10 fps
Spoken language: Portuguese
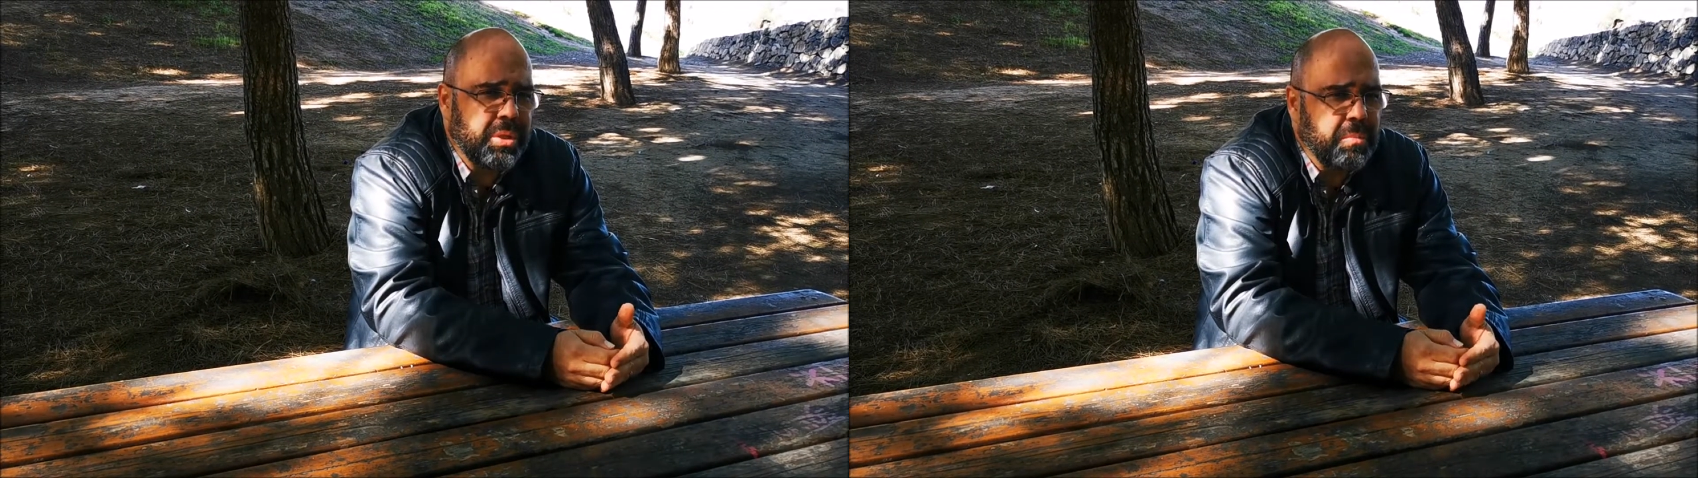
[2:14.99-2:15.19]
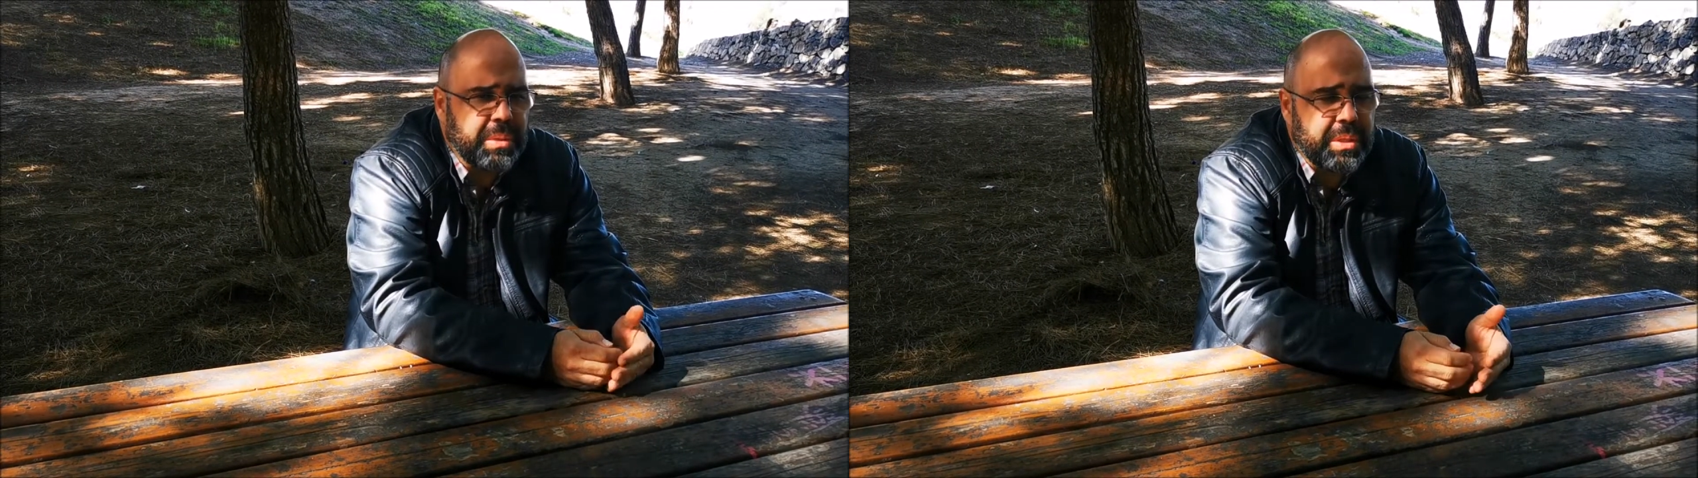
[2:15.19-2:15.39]

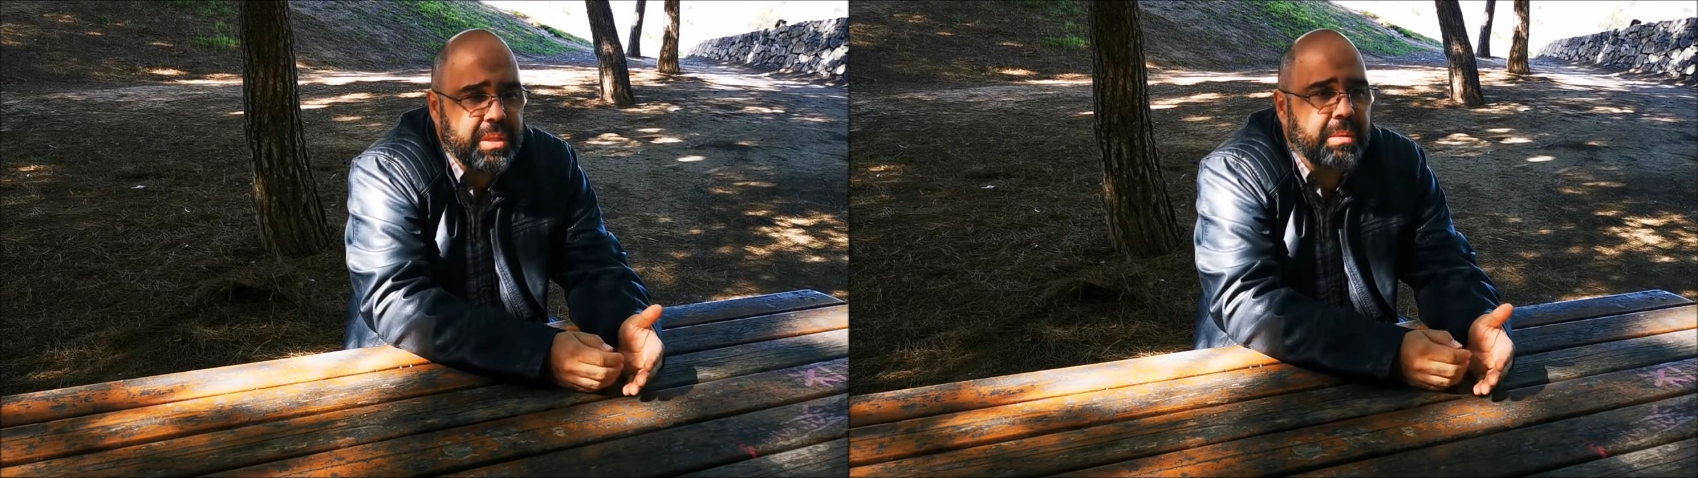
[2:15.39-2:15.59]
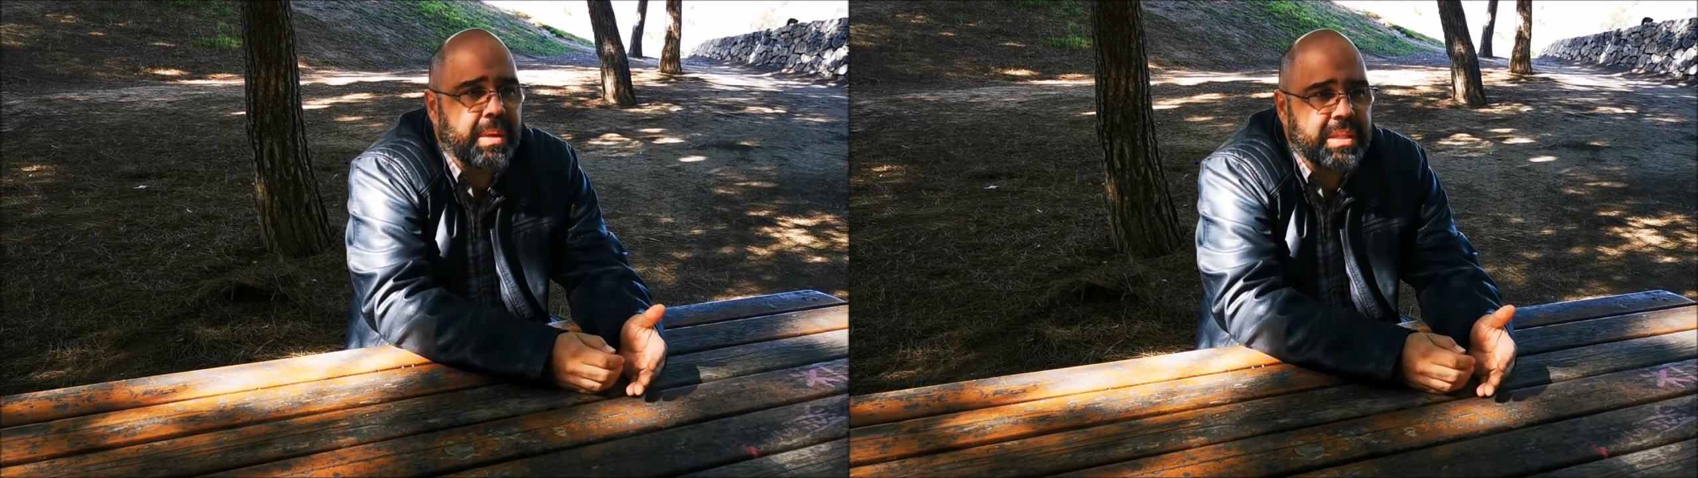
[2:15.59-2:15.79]
não
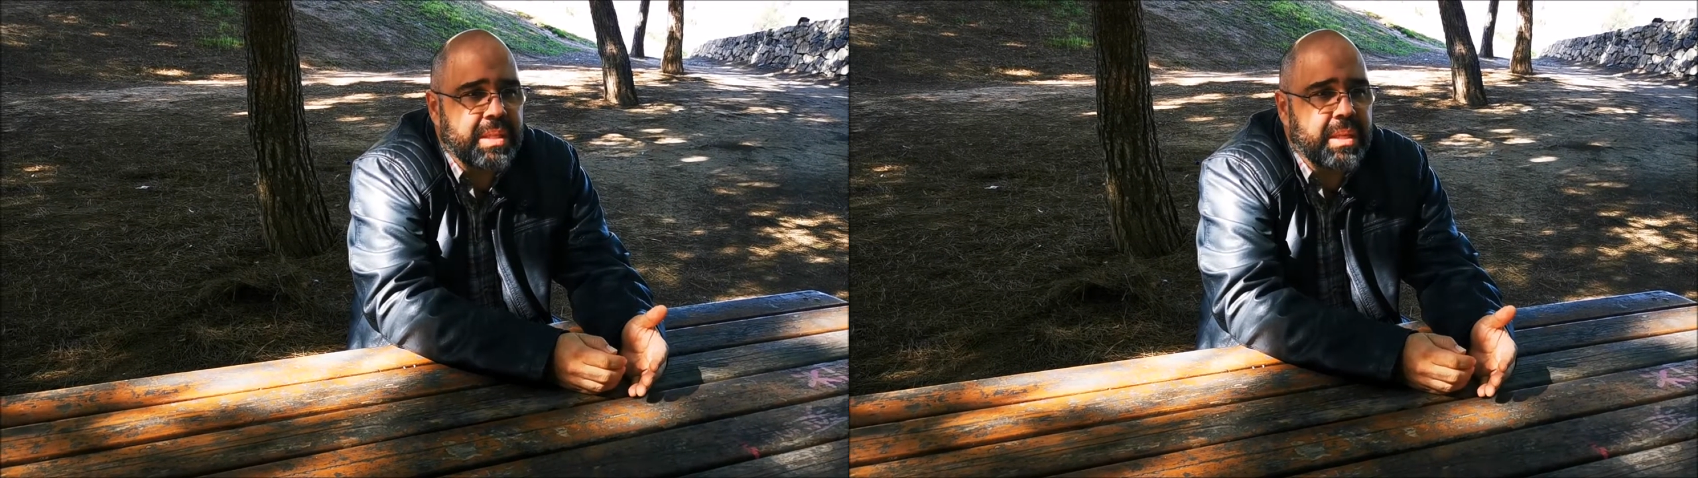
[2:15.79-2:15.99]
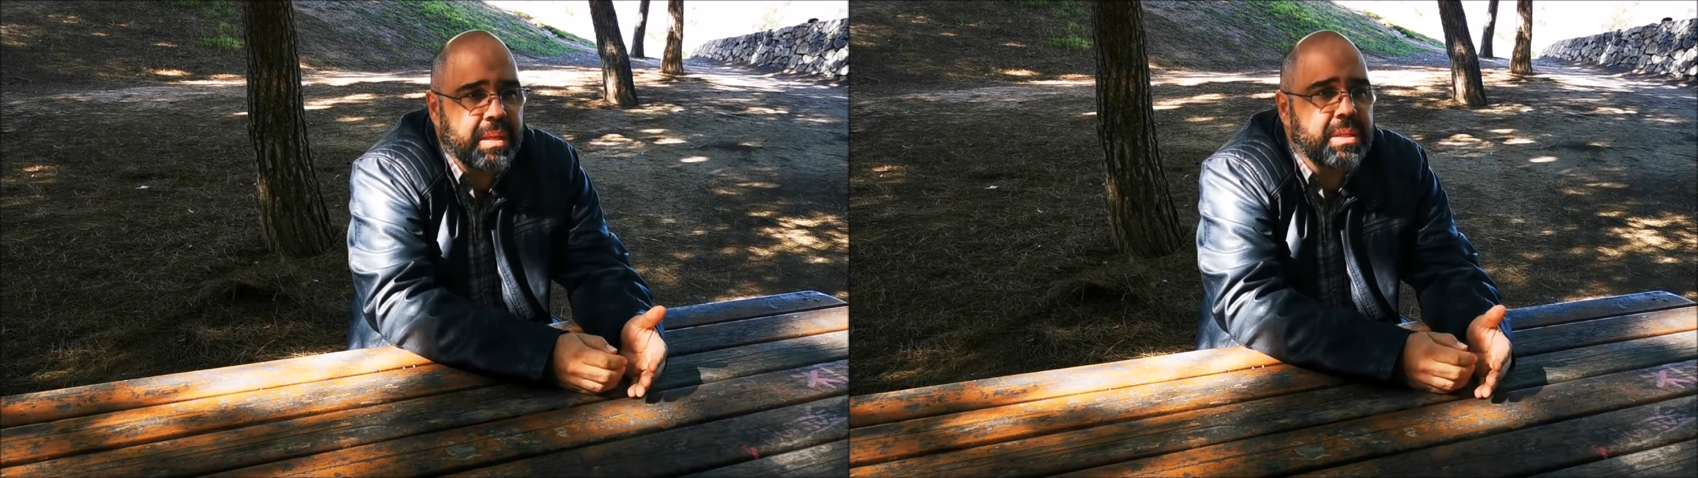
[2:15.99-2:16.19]
precisa mais
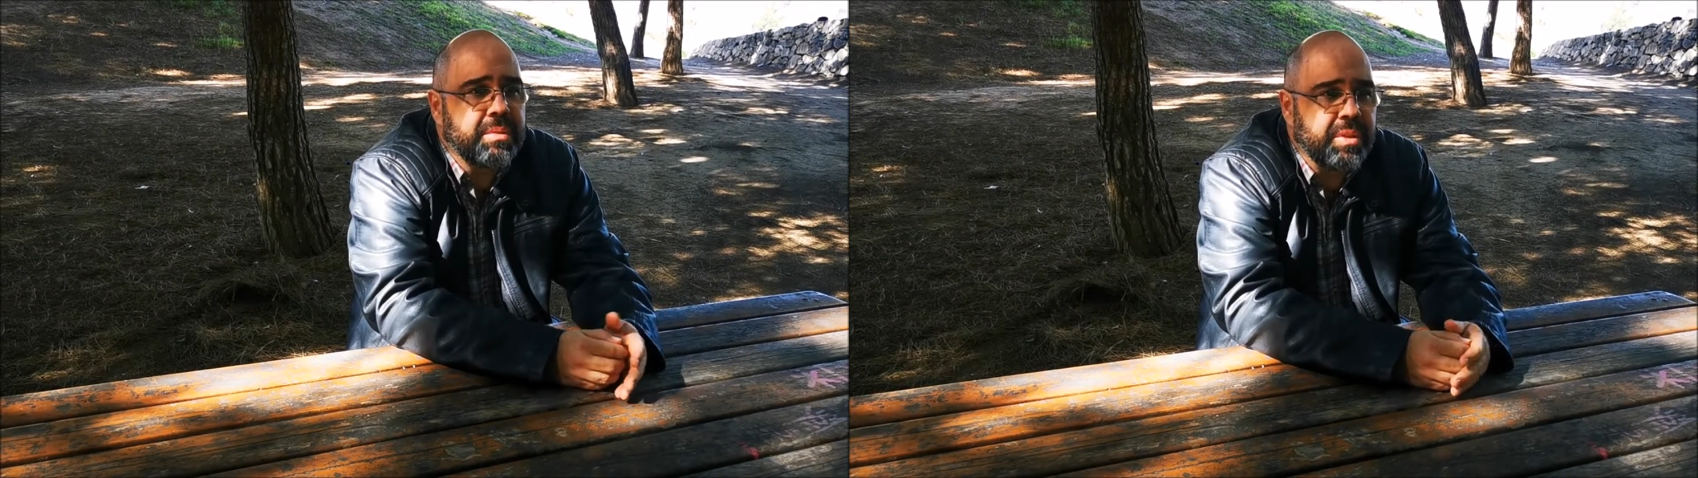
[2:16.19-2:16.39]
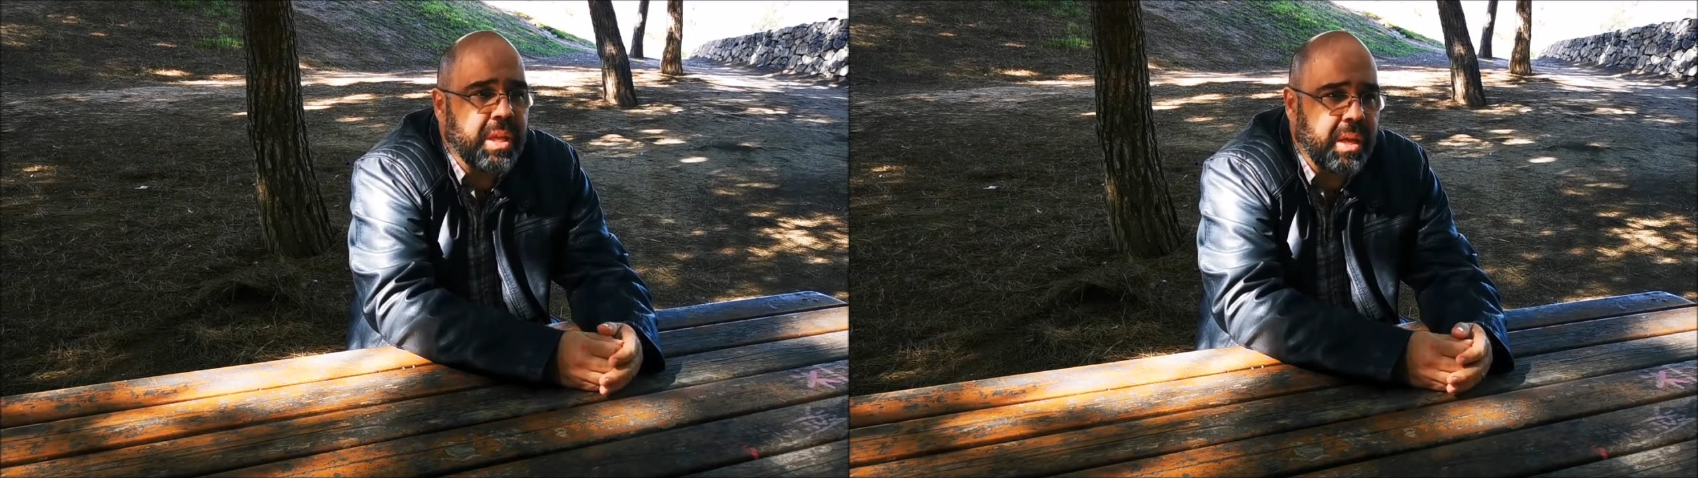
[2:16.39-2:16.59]
dessa
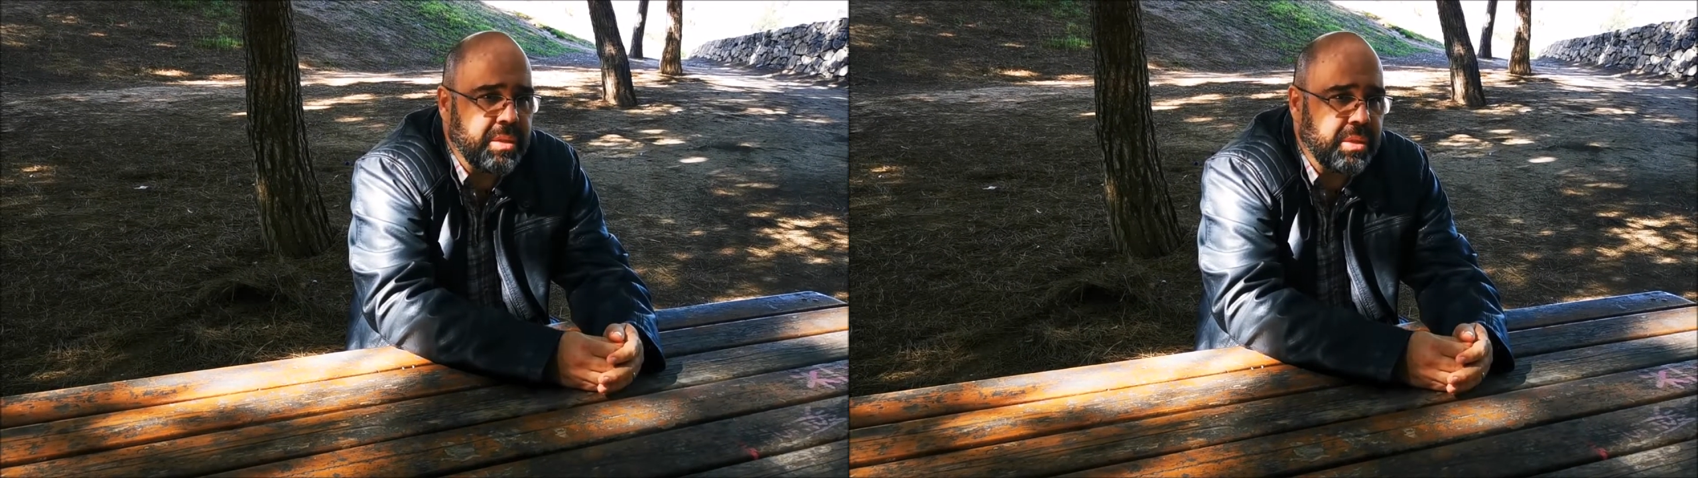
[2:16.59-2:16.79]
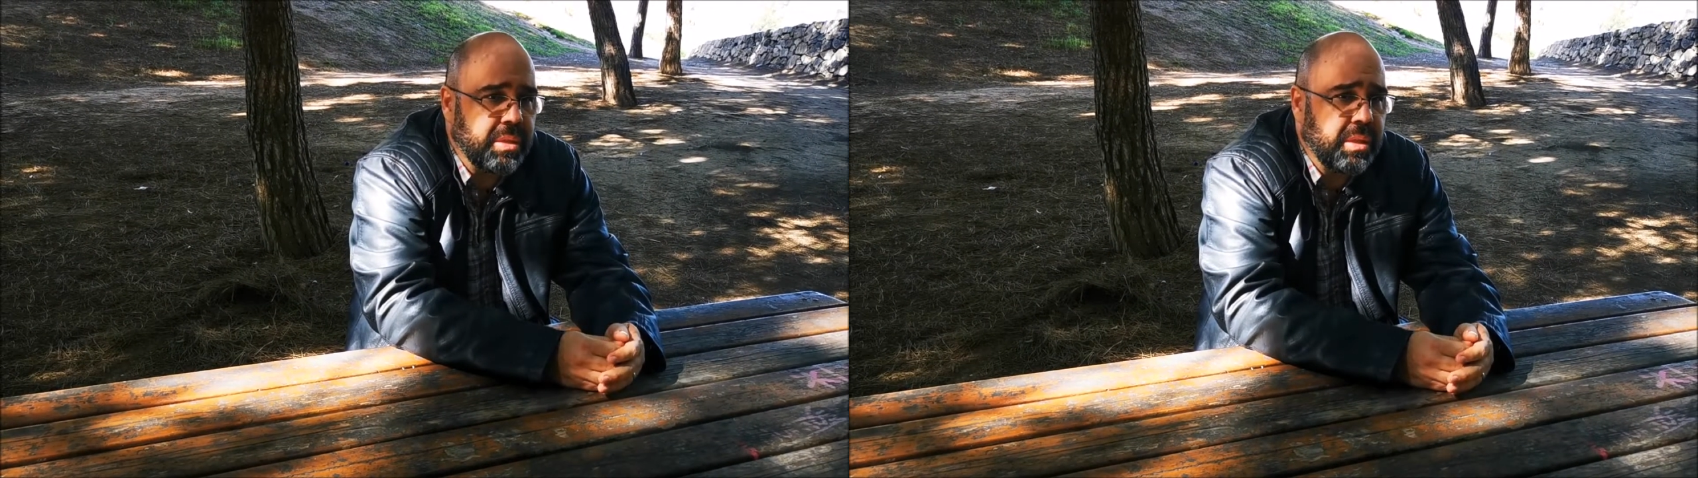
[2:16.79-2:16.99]

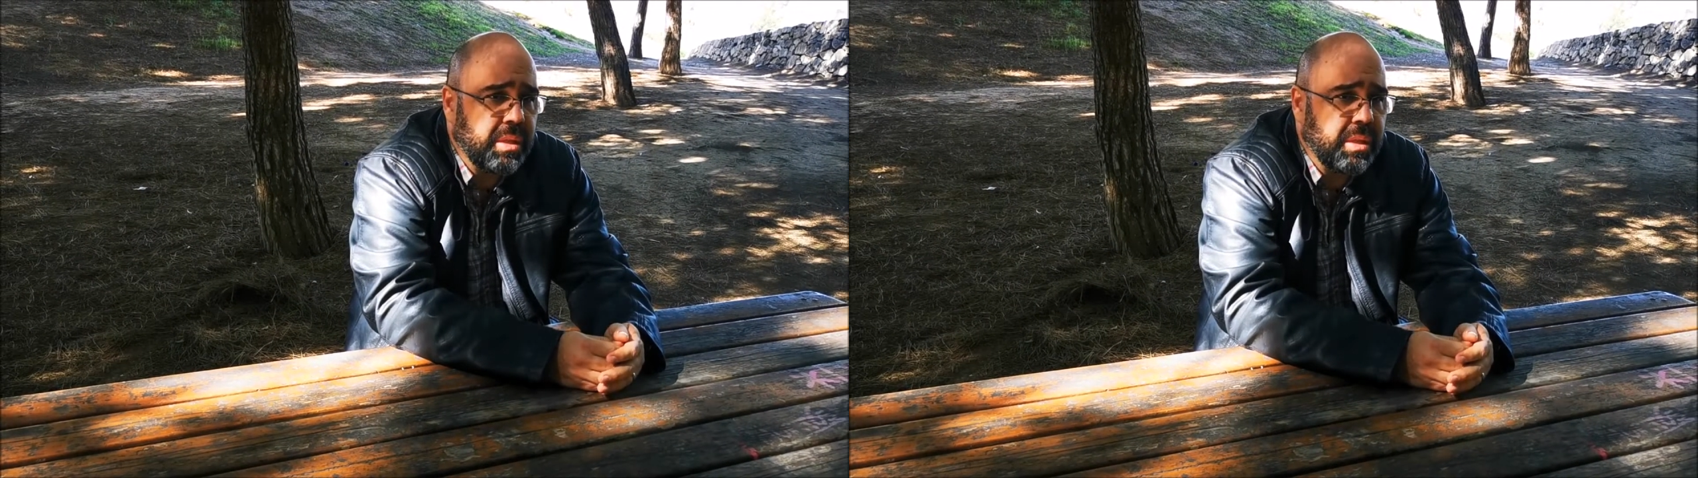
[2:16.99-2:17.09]
agressividade.